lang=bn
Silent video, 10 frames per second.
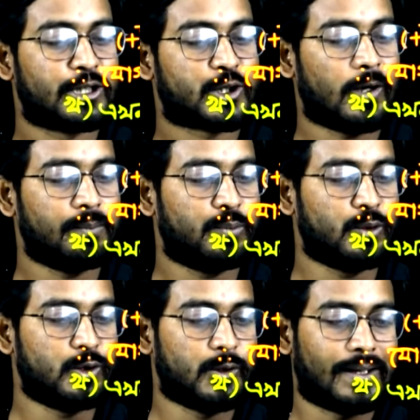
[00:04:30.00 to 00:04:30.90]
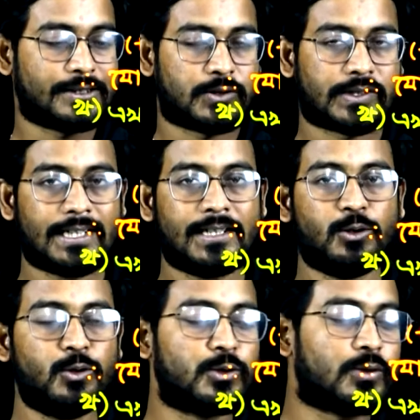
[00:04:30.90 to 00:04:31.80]
সম্পূর্ণ ভাজকটাকে
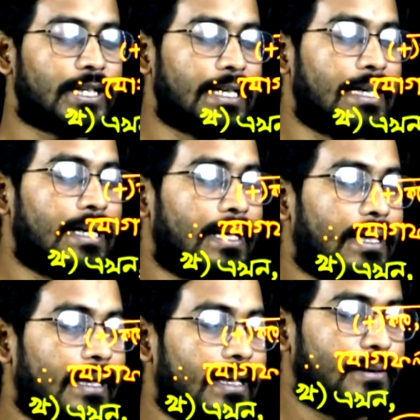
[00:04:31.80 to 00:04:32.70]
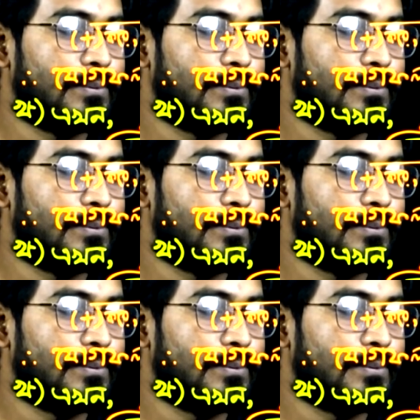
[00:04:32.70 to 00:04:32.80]
গুণ করে এই